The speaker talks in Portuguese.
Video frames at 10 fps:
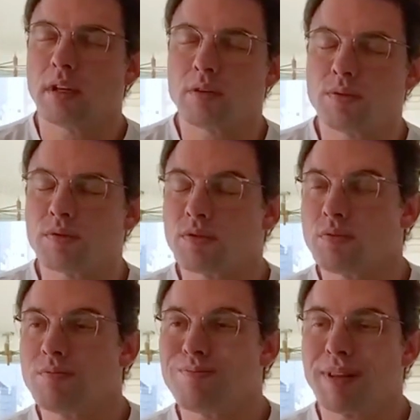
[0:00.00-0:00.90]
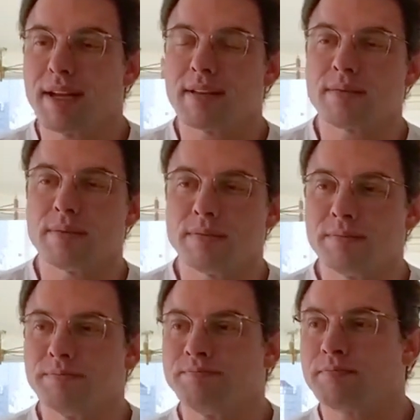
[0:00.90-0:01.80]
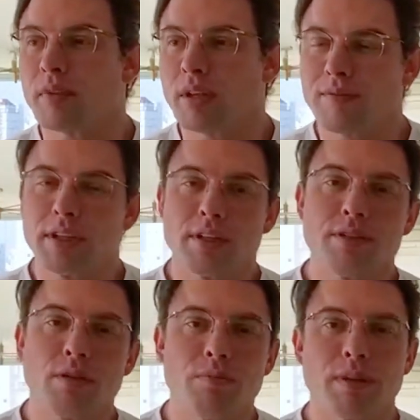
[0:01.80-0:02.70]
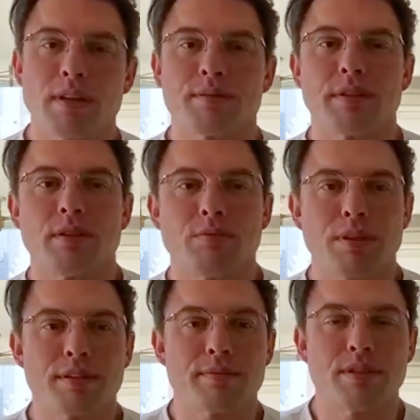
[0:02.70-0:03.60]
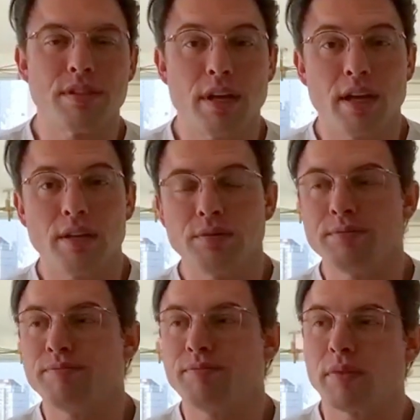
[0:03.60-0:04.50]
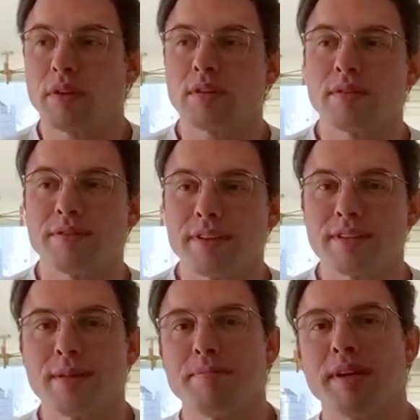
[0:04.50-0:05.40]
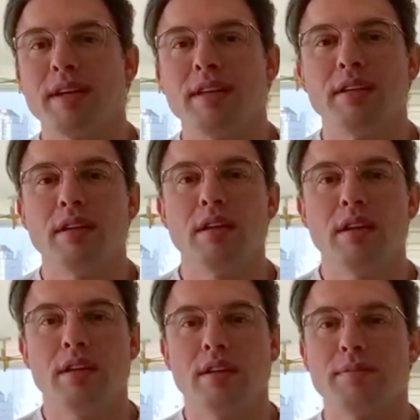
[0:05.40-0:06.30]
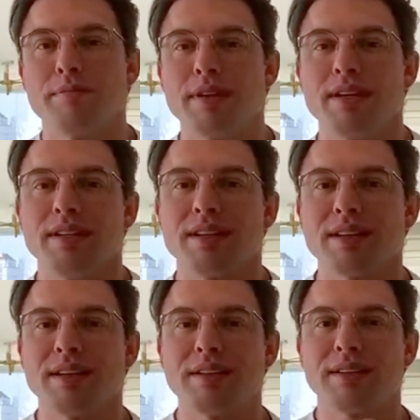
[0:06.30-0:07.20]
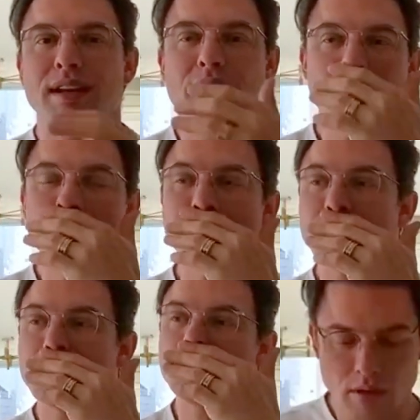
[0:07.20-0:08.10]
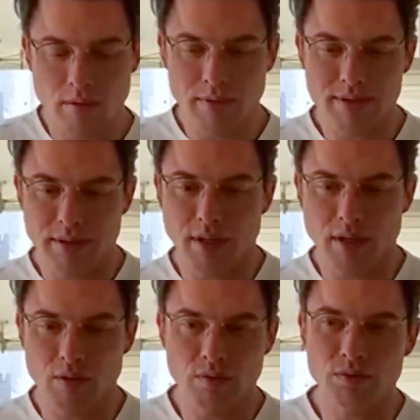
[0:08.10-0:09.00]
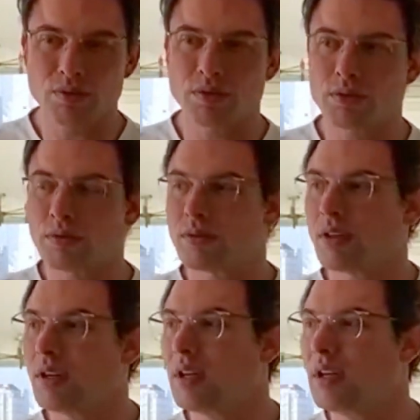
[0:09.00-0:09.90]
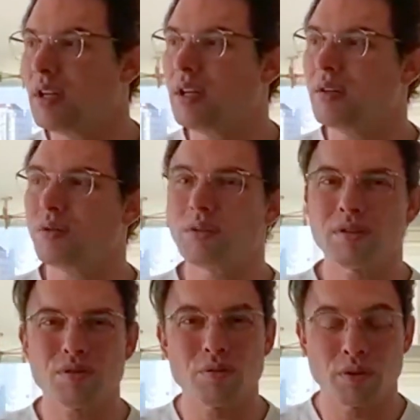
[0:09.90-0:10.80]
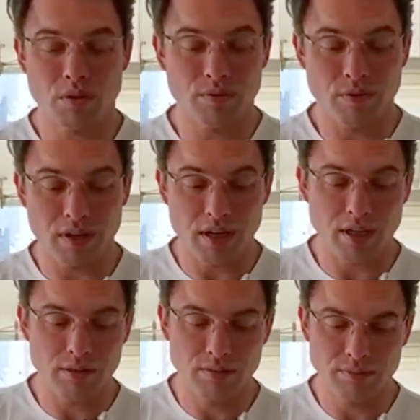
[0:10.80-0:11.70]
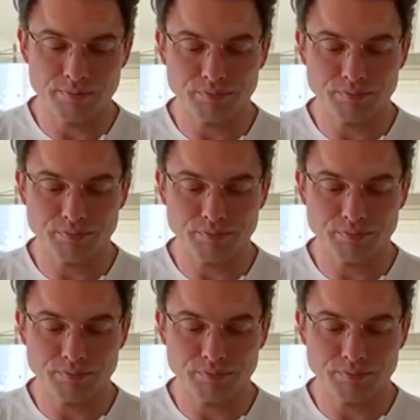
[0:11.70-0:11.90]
É como se fosse um plasma. Na verdade é um plasma, né? Um plasma de hélio que você faz na pele e a pele ela retrai. Mas tem alguns outros, tem ultrassom microfocado.